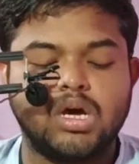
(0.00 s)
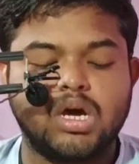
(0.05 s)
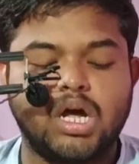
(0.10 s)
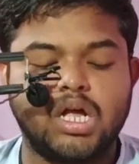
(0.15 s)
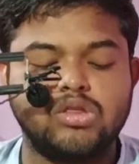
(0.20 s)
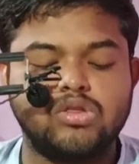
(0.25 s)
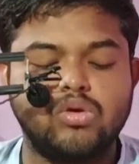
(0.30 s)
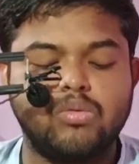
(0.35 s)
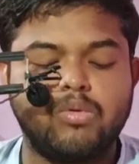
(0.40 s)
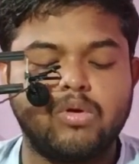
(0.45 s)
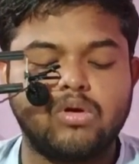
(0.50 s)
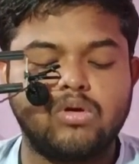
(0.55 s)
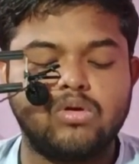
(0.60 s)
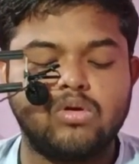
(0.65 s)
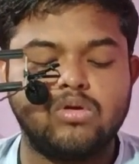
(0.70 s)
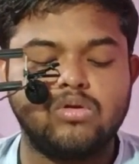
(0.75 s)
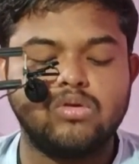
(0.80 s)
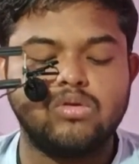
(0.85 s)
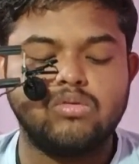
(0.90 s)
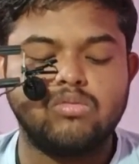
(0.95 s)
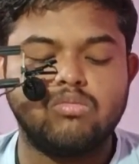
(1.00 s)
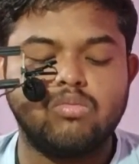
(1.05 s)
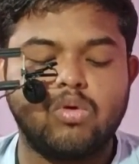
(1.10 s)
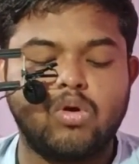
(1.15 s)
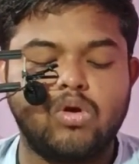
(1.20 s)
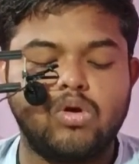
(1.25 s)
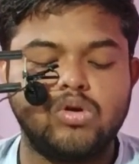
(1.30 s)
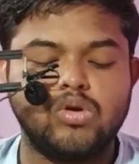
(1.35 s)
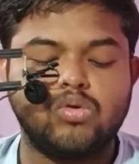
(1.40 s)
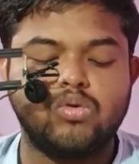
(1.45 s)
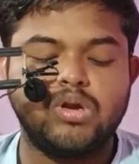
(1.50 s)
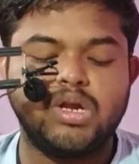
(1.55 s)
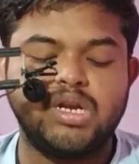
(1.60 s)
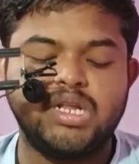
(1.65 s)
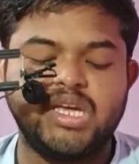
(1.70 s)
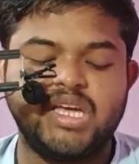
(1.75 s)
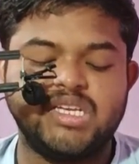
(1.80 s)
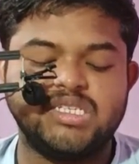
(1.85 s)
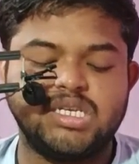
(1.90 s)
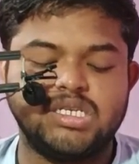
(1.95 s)
খাদ্যপকরণ বহন করে
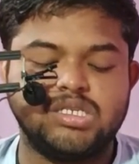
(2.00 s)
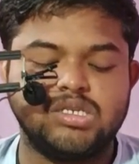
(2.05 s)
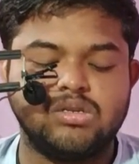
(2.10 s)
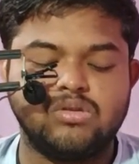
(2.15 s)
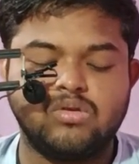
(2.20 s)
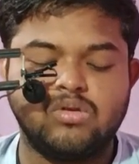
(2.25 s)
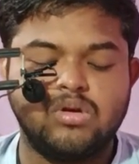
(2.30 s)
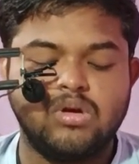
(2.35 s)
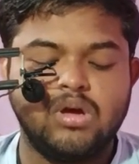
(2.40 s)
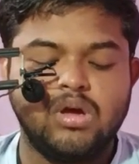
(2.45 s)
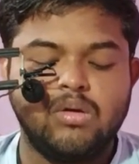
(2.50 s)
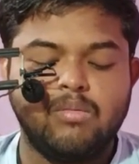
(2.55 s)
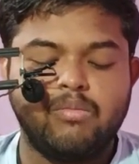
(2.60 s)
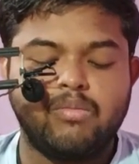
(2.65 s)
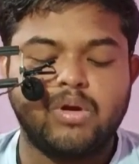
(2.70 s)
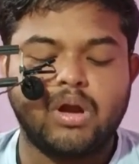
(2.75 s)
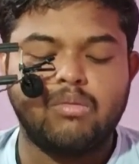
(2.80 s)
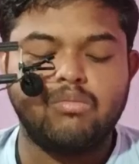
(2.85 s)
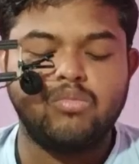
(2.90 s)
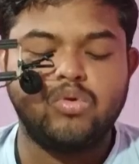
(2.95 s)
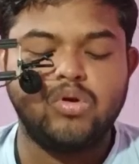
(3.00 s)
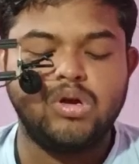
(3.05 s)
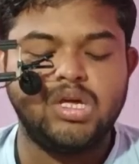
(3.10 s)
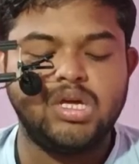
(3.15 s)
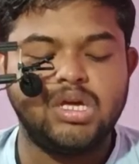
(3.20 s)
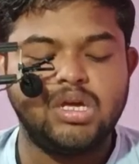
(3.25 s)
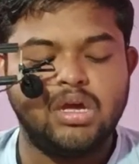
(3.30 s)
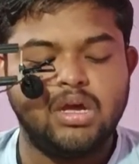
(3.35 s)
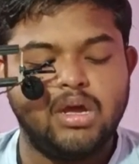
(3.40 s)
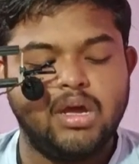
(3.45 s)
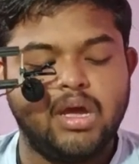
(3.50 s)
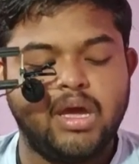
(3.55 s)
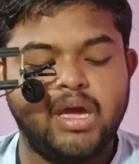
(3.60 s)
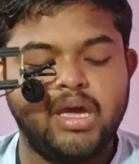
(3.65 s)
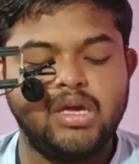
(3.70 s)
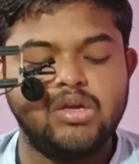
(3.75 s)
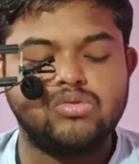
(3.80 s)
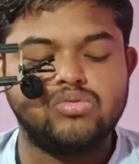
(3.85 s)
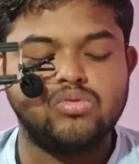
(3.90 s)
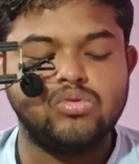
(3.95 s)
নিয়ে এসেছিল ব্রাহ্মণী
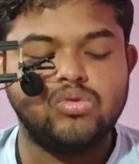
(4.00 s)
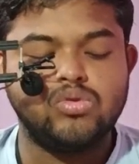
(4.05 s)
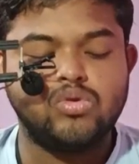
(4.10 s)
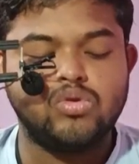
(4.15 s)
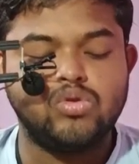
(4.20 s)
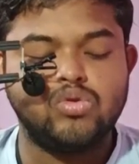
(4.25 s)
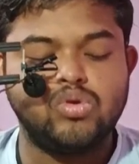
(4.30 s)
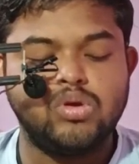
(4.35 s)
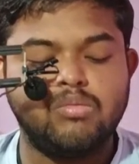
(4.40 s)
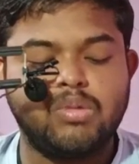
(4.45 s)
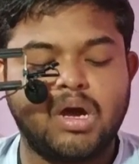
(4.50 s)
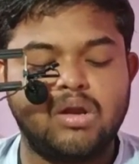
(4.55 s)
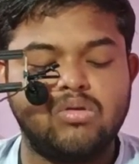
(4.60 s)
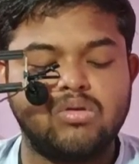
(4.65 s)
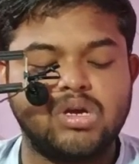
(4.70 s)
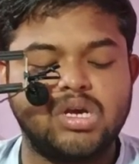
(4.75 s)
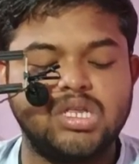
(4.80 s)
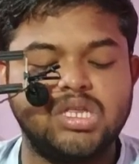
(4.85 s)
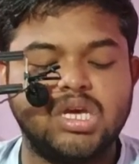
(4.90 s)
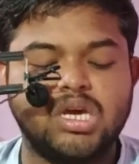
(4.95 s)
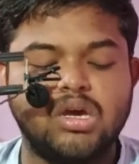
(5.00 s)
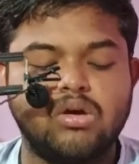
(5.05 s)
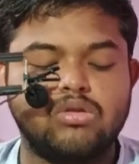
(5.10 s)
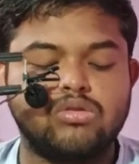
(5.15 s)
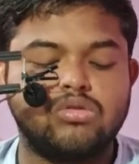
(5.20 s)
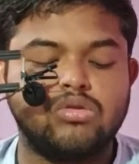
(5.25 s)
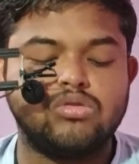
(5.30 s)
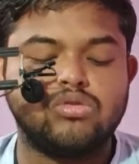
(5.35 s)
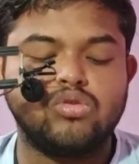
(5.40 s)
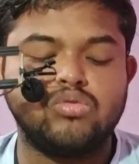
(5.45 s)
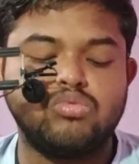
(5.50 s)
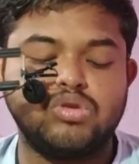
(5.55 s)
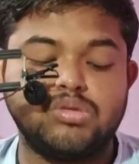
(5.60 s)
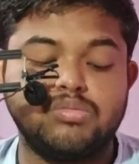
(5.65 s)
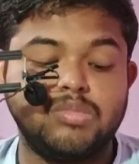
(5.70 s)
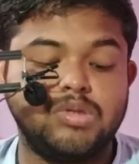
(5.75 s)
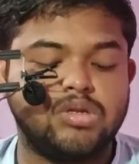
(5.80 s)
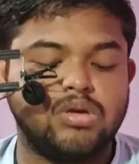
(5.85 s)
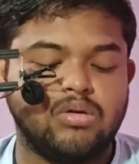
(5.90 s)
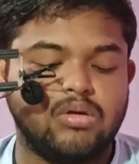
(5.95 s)
এই সুন্দর দুই বালককে দেখে অত্যন্ত
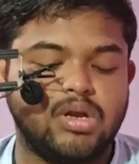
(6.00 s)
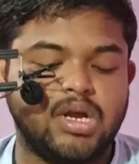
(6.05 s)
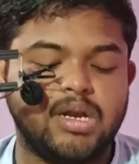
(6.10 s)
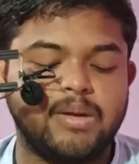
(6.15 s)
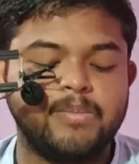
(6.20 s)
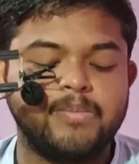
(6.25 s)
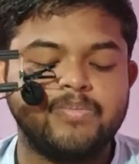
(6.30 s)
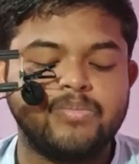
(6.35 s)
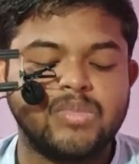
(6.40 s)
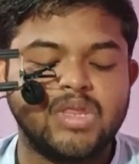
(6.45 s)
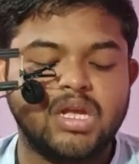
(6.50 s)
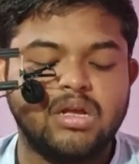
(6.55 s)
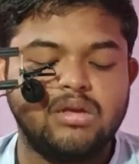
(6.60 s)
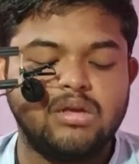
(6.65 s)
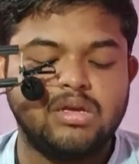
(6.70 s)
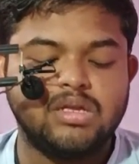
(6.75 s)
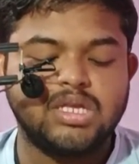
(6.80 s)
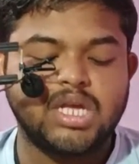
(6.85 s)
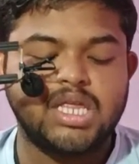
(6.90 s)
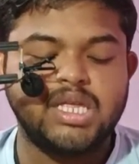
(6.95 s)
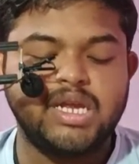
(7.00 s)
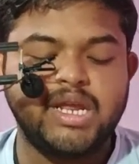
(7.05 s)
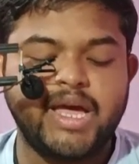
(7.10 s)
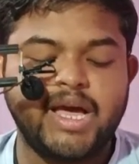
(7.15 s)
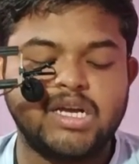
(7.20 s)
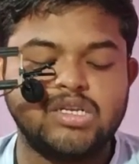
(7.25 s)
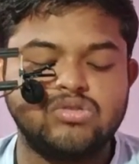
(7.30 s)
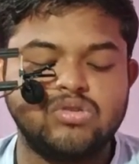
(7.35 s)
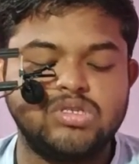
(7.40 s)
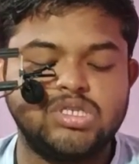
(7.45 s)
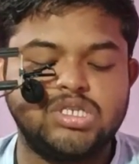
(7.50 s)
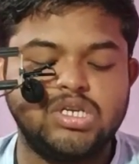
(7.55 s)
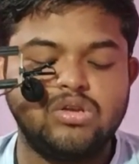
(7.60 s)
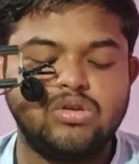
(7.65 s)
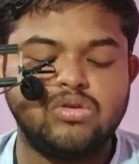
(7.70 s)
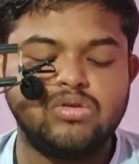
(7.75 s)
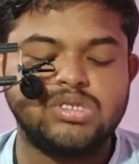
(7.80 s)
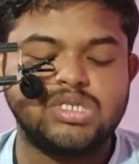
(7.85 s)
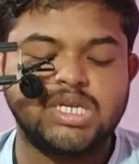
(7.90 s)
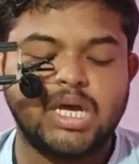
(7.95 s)
বিস্মিত হলেন তাদের একজন ছিল
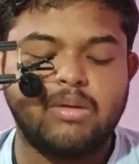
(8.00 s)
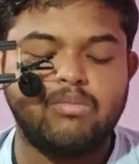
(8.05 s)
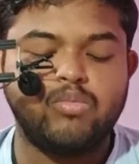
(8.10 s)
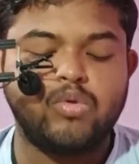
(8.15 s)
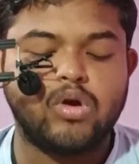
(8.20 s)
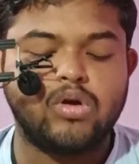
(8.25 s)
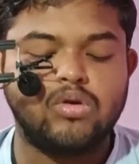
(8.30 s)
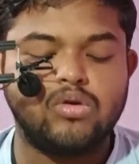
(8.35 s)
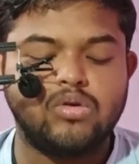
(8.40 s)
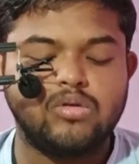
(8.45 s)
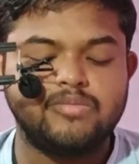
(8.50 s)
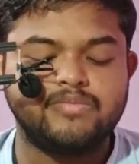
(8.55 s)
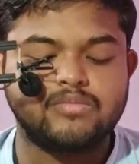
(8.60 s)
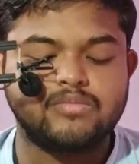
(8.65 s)
শ্যামবর্ণ